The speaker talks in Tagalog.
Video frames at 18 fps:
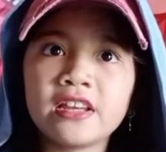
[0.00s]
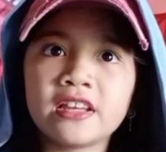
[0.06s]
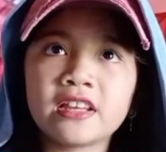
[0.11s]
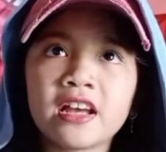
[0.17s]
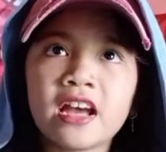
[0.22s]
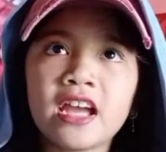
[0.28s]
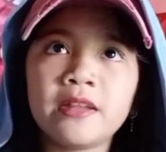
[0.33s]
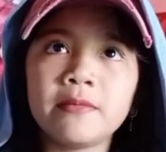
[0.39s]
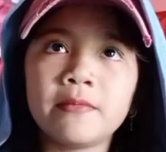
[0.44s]

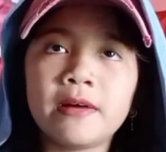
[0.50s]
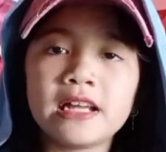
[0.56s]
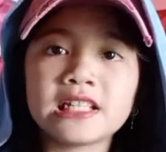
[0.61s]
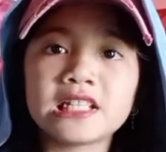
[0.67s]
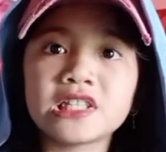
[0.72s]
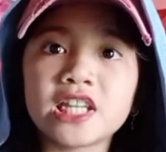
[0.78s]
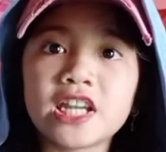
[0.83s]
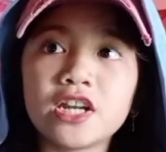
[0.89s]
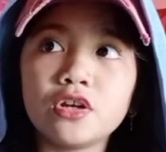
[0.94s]
kain
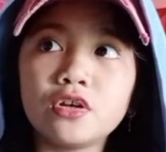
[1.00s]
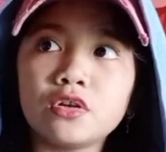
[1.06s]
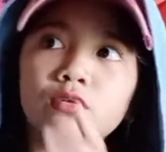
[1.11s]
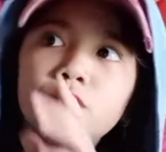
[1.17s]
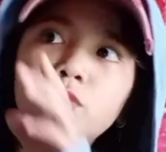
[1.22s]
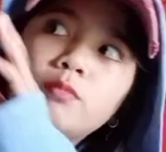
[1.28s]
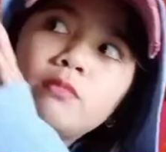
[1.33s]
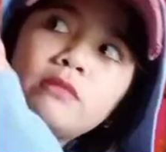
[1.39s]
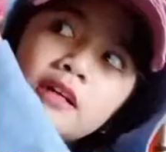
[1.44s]
master,
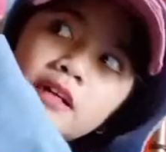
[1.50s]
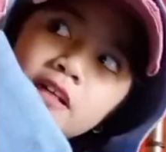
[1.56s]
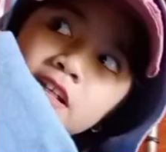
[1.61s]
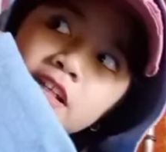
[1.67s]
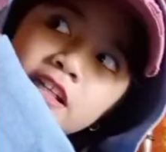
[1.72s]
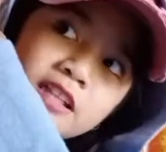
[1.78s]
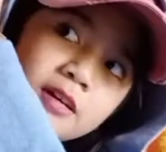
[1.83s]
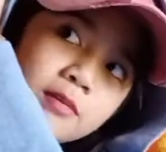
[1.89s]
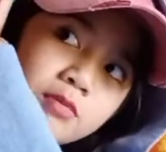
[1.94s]
yung
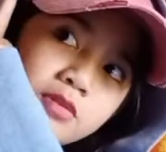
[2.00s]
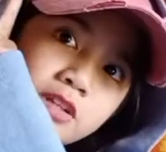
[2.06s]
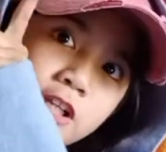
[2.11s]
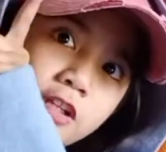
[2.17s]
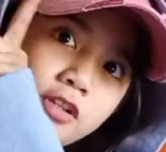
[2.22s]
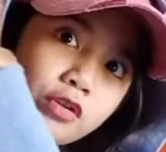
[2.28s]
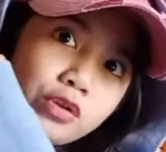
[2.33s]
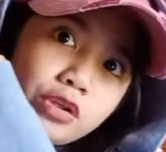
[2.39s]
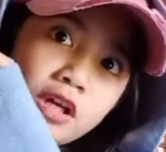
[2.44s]
makikita mo
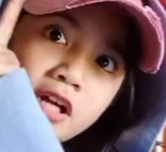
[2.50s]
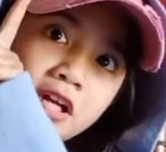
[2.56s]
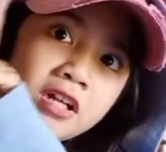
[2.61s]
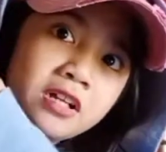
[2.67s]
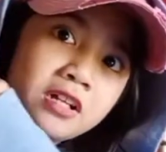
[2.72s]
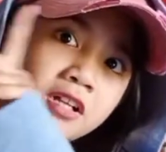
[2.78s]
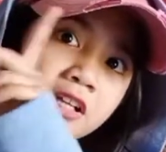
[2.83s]
dito na